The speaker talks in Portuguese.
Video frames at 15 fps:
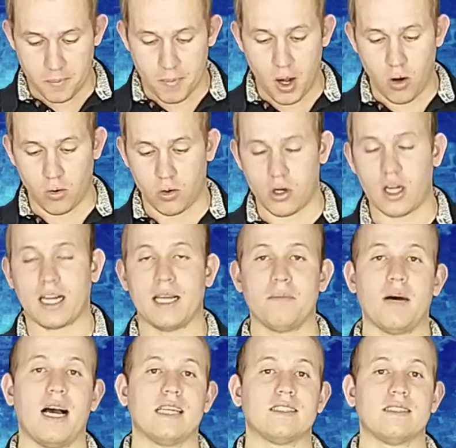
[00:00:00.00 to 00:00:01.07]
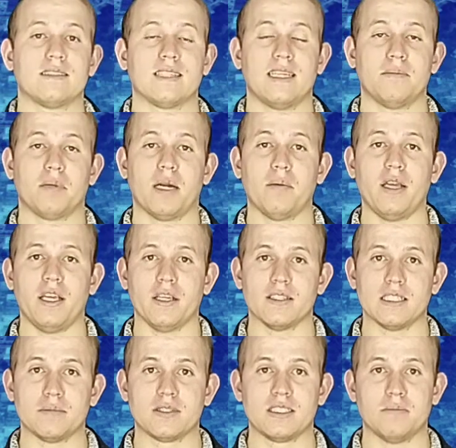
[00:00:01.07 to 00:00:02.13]
Bom, coloca imagens aí para mim.
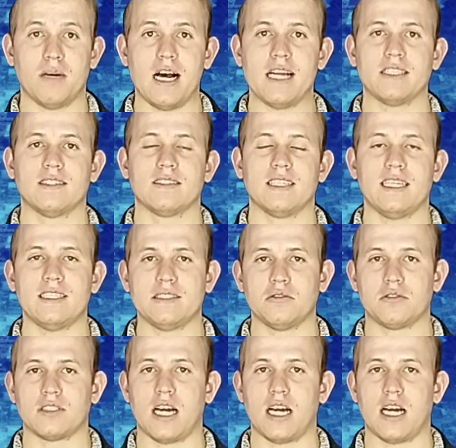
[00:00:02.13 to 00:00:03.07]
Temos imagens aí né, dos